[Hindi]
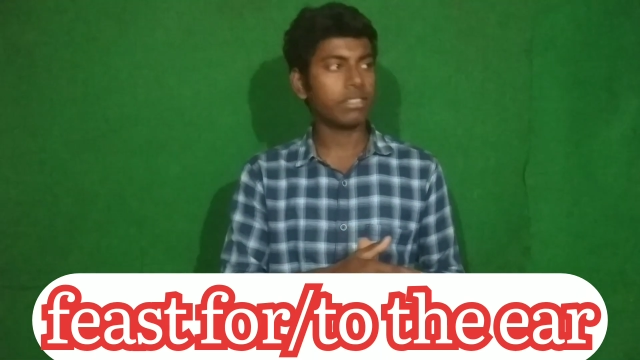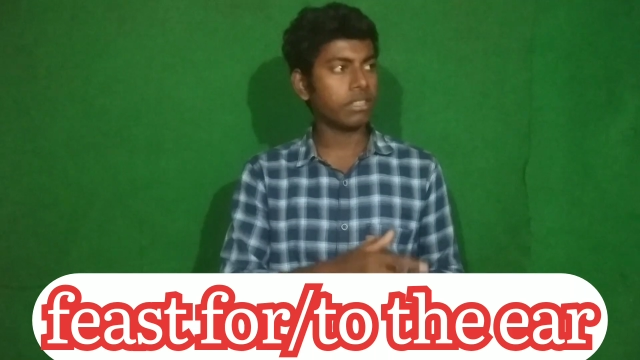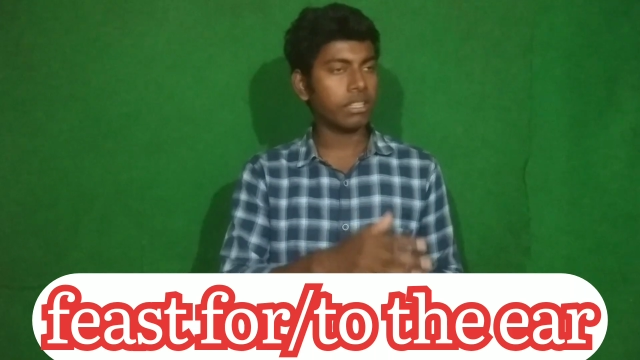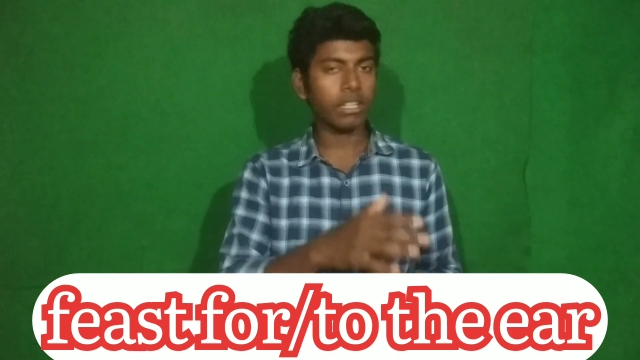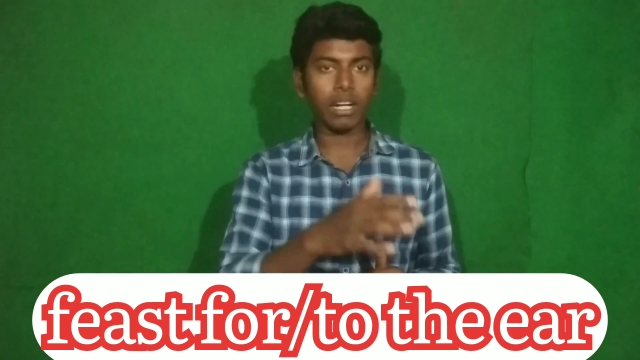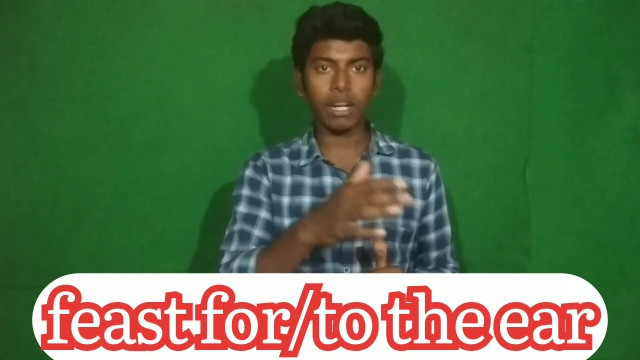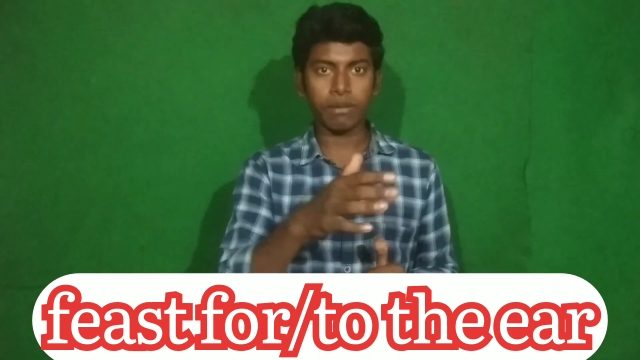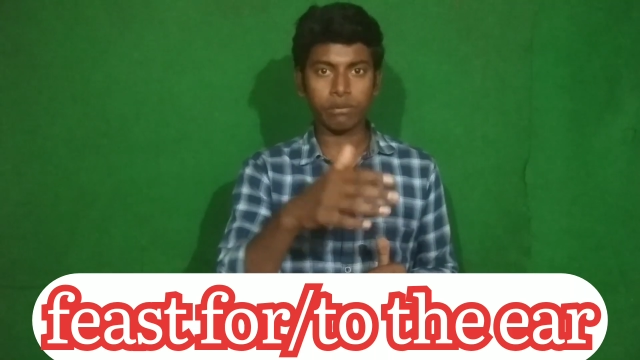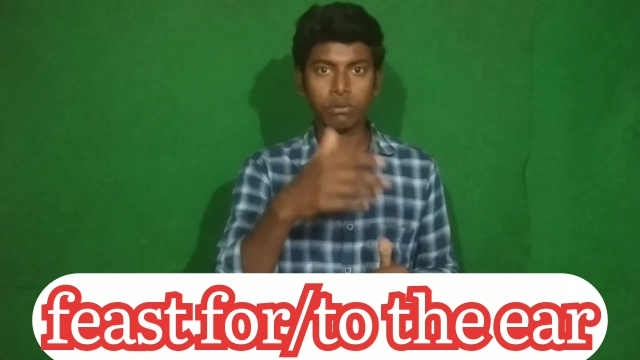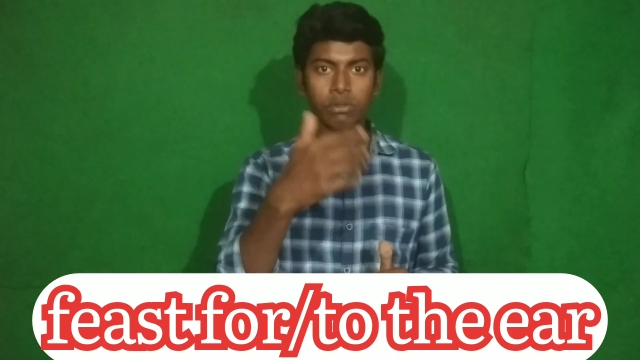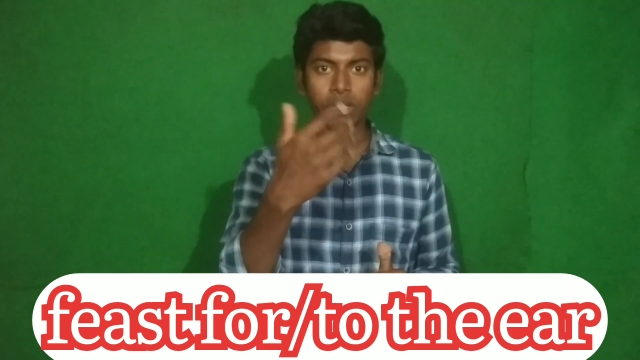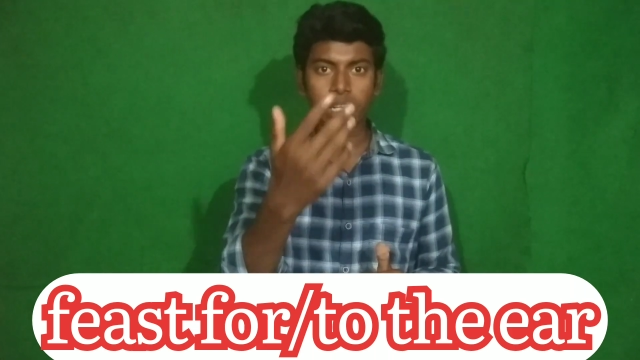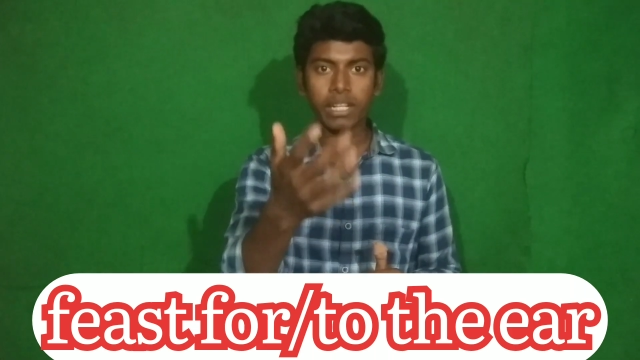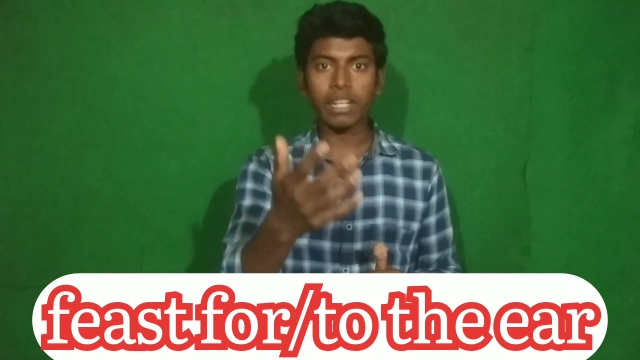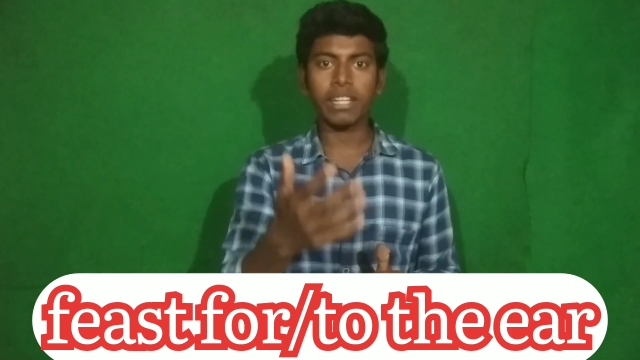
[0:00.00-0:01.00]
ये आप जो
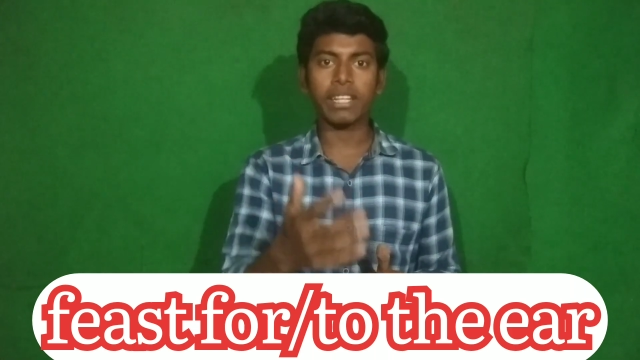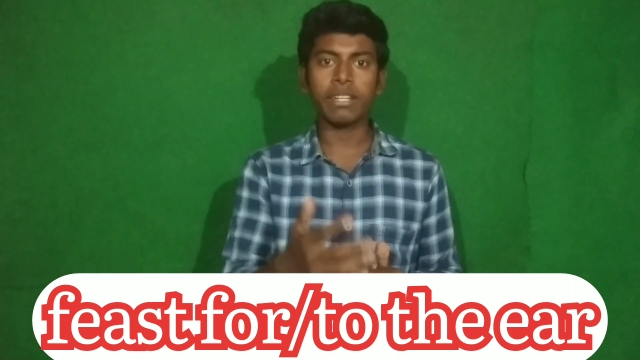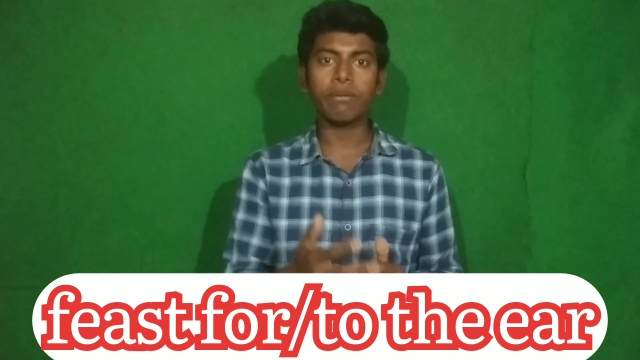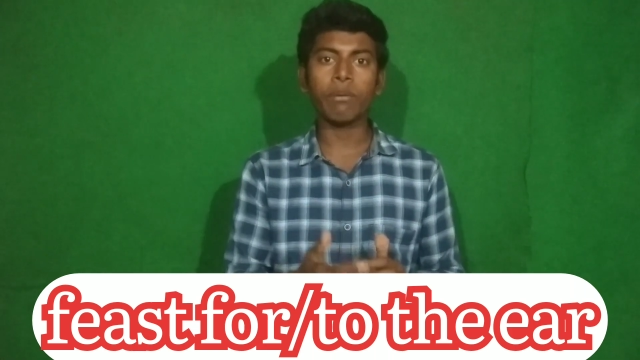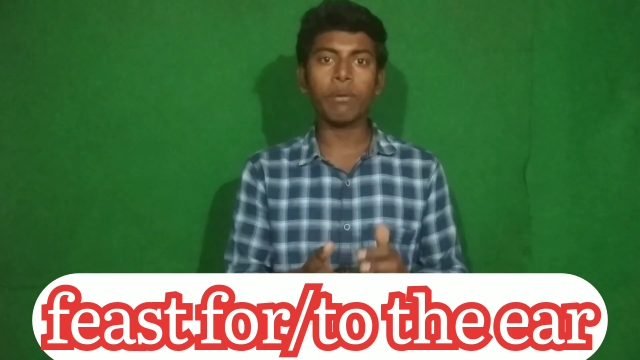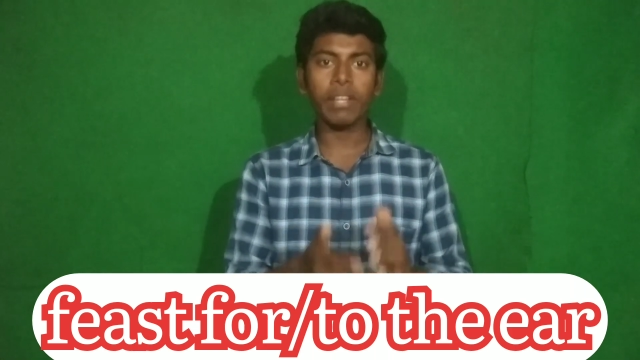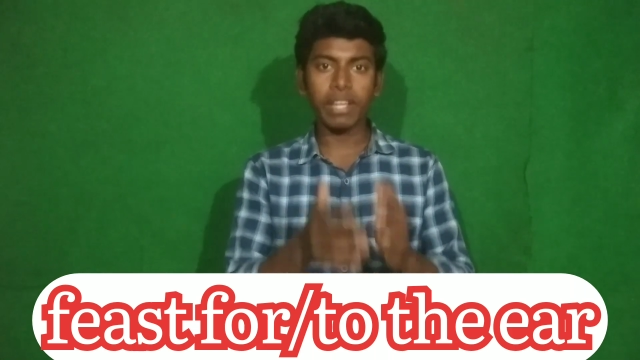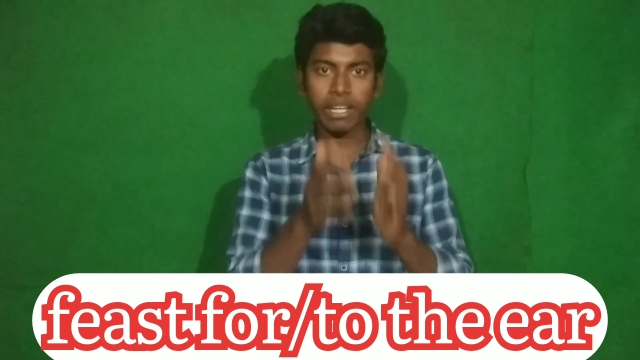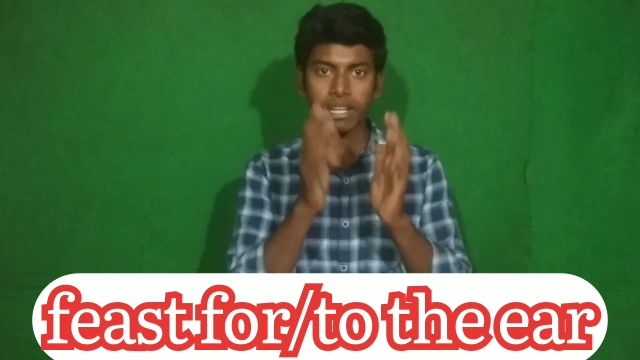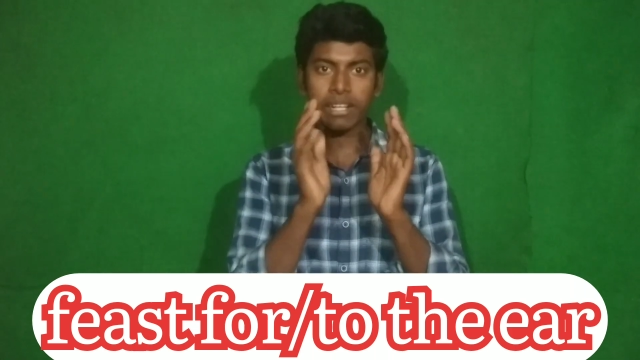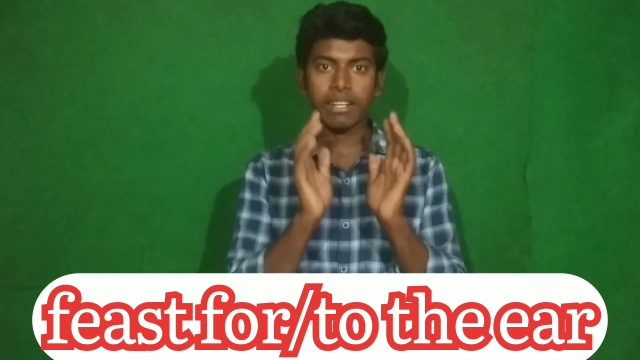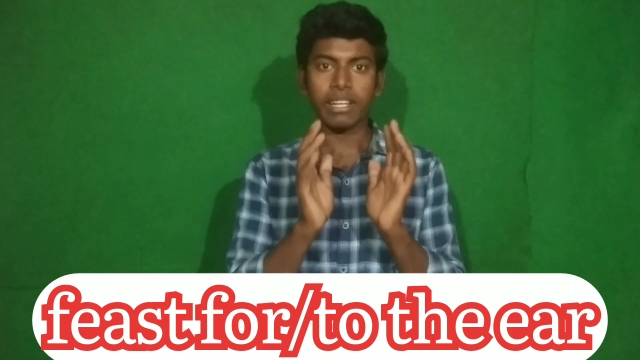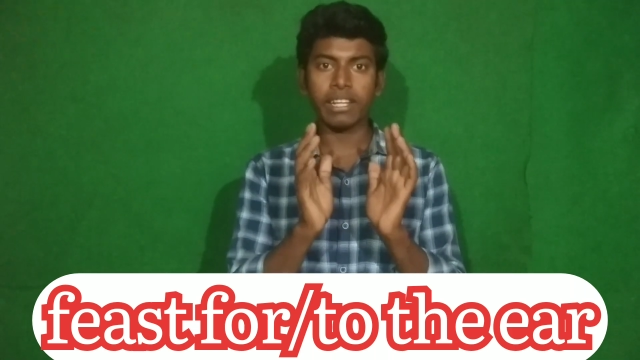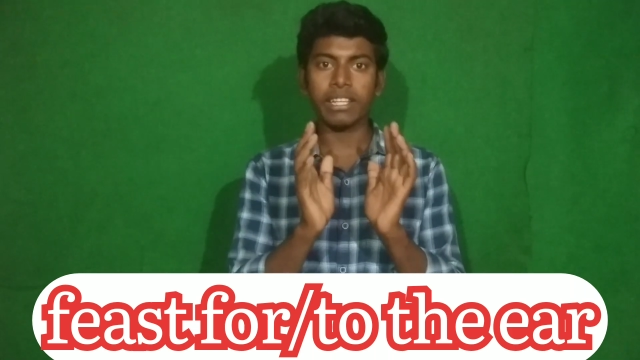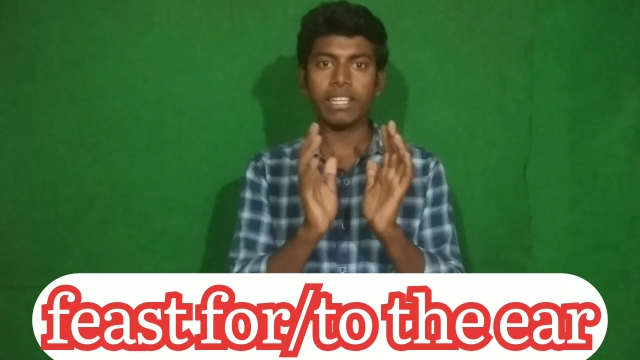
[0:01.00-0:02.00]
कह रहे हैं वो मैं ईयर
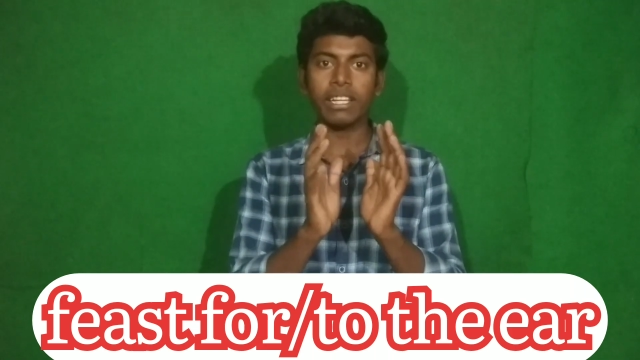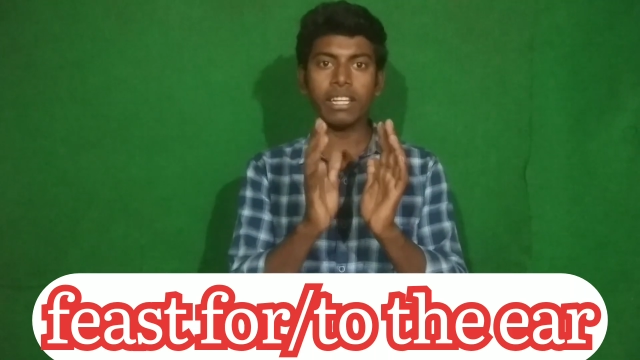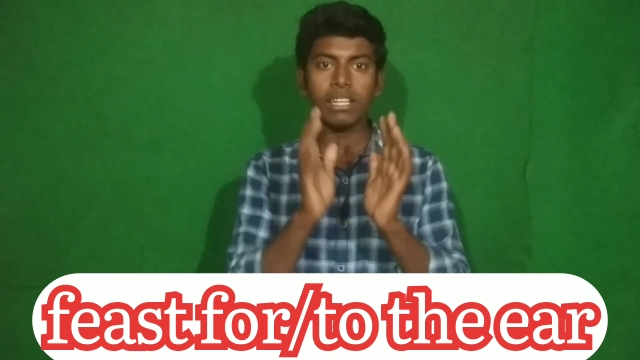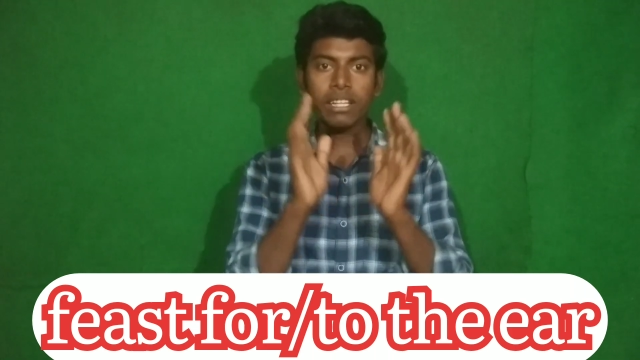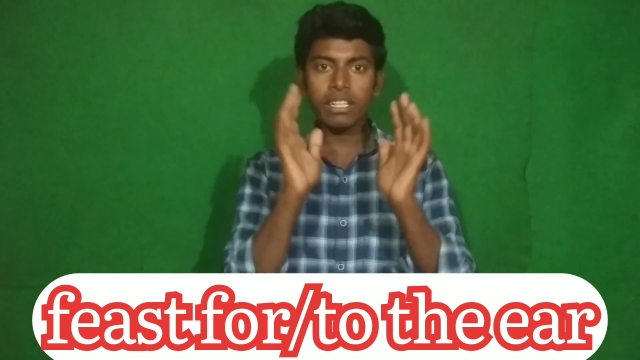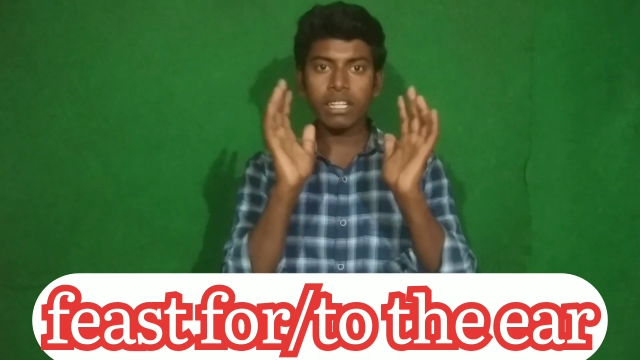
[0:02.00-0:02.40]
के लिए